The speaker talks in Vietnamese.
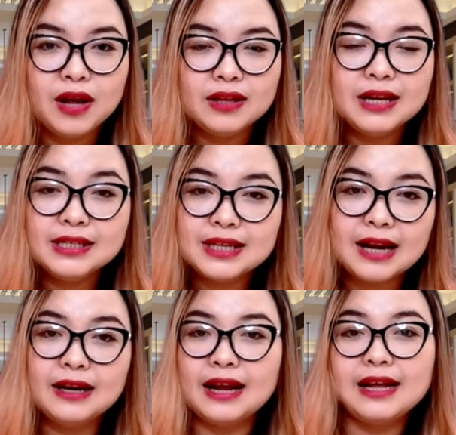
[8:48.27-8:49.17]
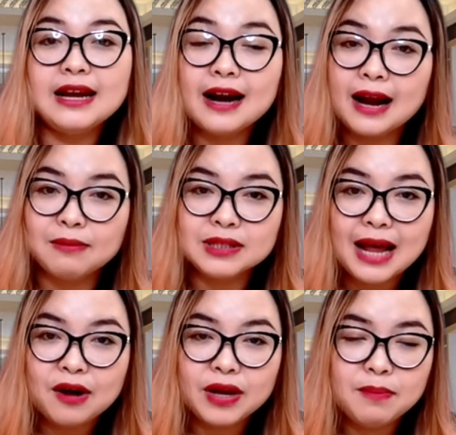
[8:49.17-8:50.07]
chính sách này kia ra làm
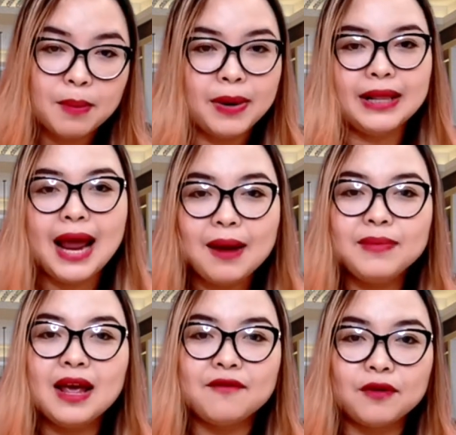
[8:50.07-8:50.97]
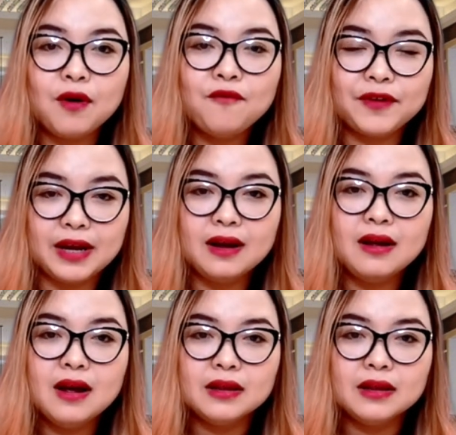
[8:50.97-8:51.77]
sao khi mà mình tham gia vào công việc á,